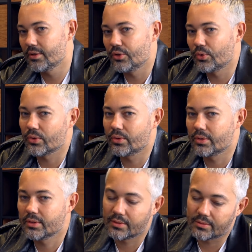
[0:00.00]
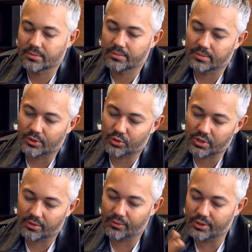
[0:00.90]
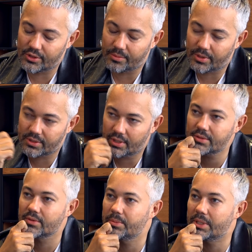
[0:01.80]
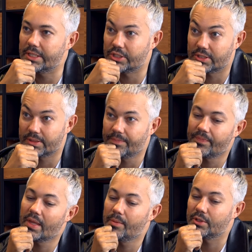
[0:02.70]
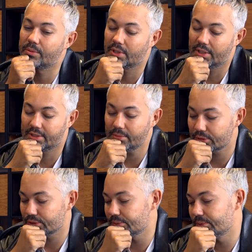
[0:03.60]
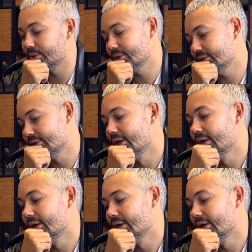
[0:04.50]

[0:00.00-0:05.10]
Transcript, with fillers: Но нарушать твое личное пространство неприлично. Поэтому я хотел бы, чтобы мы